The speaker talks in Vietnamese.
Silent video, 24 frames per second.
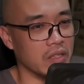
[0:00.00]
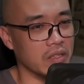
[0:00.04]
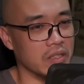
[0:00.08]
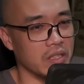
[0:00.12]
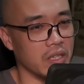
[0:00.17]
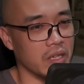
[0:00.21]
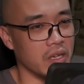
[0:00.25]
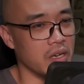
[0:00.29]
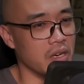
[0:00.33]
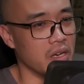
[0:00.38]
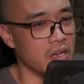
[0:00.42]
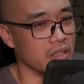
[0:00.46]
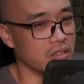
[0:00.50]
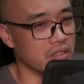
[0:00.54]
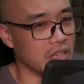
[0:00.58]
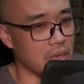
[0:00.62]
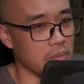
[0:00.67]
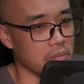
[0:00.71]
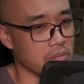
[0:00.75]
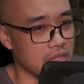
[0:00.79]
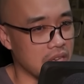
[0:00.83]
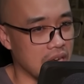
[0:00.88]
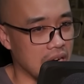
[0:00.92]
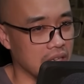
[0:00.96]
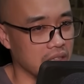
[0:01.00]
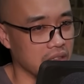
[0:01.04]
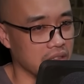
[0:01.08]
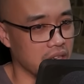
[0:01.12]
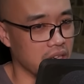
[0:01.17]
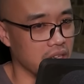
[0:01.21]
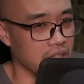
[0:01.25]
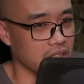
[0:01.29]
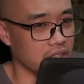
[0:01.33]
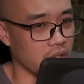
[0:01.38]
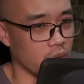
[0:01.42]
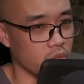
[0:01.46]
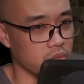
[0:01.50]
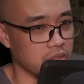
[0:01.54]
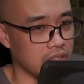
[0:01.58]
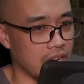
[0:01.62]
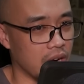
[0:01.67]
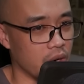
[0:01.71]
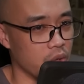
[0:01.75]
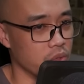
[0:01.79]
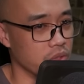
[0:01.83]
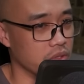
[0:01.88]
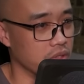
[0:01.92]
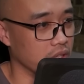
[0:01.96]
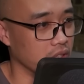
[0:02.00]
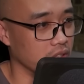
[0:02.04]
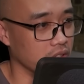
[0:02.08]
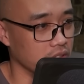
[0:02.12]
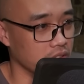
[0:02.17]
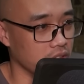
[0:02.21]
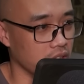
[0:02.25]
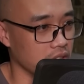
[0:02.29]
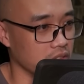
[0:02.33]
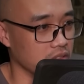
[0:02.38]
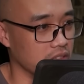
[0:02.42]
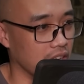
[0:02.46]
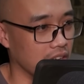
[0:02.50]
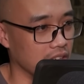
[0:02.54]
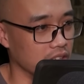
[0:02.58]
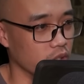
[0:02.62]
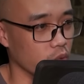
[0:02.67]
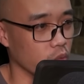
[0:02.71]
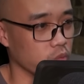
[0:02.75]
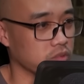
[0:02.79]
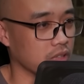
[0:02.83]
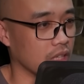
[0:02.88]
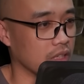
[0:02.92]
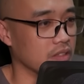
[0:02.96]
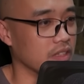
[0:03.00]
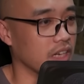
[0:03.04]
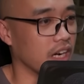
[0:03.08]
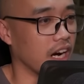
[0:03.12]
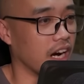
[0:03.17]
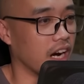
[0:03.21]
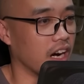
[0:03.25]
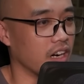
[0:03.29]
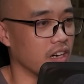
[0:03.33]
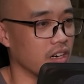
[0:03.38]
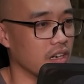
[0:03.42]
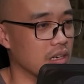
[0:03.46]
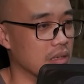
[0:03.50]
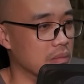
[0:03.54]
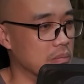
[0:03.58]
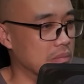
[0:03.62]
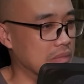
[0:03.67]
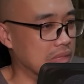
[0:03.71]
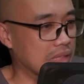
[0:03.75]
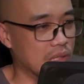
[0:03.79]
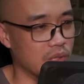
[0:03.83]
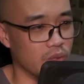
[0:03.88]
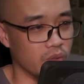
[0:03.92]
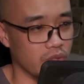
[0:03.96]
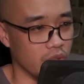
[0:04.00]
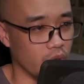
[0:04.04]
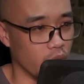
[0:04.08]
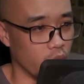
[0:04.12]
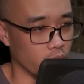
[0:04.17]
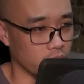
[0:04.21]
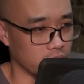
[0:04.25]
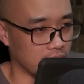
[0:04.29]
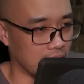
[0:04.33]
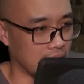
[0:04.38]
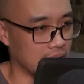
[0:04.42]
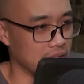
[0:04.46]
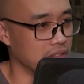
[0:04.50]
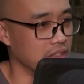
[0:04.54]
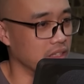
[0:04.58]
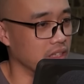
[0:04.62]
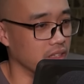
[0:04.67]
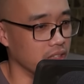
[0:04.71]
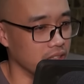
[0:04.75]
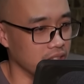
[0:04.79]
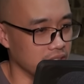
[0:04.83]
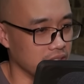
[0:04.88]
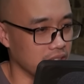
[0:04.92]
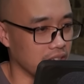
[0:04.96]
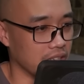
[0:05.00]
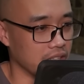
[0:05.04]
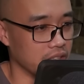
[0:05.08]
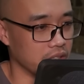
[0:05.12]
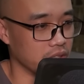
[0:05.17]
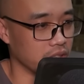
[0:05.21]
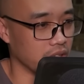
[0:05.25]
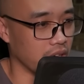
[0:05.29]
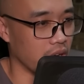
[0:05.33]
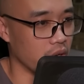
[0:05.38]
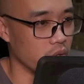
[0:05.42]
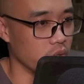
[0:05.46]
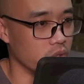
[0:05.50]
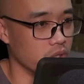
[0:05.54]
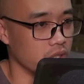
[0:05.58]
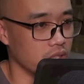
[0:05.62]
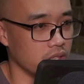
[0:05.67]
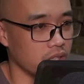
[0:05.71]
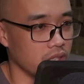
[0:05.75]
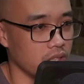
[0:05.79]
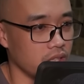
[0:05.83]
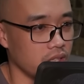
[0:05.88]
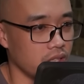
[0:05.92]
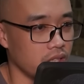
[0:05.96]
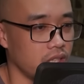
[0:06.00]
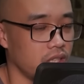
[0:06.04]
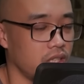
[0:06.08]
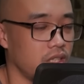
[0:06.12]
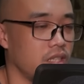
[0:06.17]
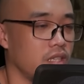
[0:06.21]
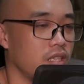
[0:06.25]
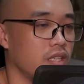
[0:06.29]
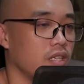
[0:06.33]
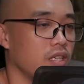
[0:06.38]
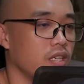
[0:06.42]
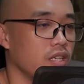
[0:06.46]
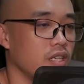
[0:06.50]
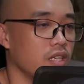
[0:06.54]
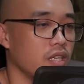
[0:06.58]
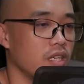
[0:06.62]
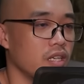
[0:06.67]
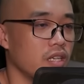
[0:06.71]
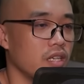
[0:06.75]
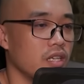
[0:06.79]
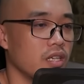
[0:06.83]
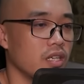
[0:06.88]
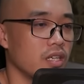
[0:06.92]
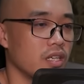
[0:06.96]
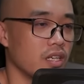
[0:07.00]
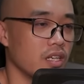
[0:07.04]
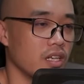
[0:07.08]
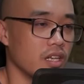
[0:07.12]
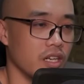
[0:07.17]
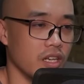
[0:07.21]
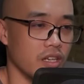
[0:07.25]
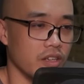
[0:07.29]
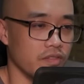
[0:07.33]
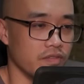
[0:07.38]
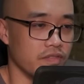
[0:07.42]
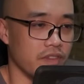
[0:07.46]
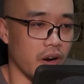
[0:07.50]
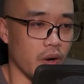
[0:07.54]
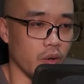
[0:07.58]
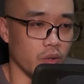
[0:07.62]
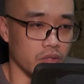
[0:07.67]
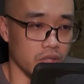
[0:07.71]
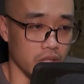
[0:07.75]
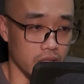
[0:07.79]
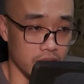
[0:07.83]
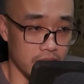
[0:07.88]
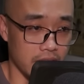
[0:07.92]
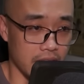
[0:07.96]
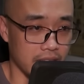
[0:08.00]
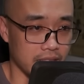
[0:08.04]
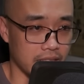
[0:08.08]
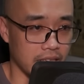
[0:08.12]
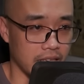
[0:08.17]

Mấy bóng người mặc áo đen cưỡi khoái mã đang từ phía sau lao đến, gào thét vọt qua bên người hai người Thạch Mục. Ánh mắt Thạch Mục khẽ nhúc nhích.